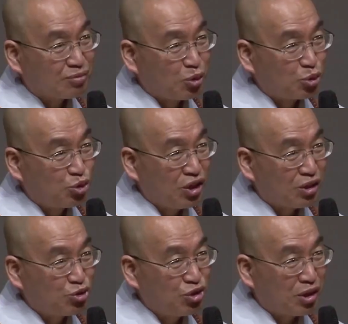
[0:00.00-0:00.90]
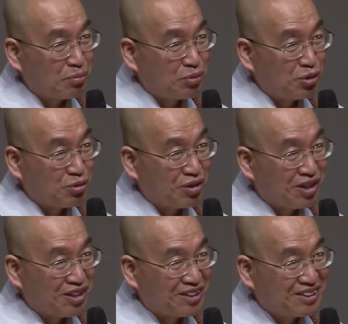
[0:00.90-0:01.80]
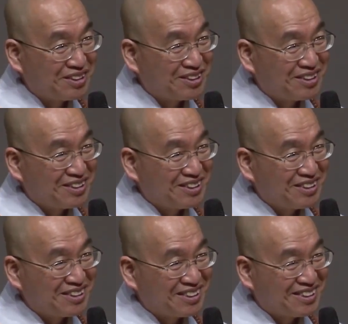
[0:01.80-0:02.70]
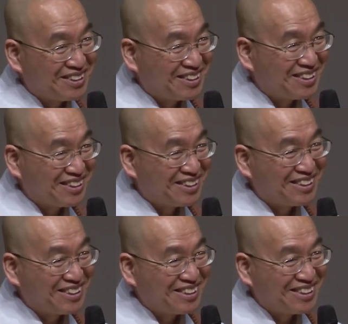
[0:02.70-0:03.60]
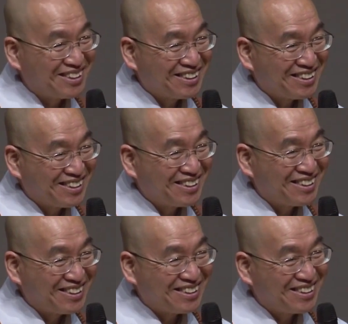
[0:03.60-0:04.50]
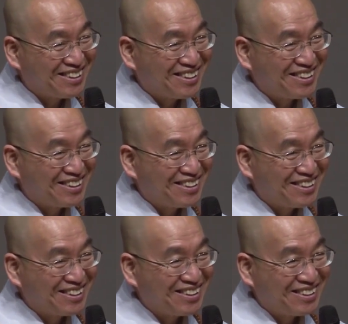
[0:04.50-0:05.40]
너무, 쥐약 쥐약 먹었구나. 너무 예. 그래서 얘기를 해봤더니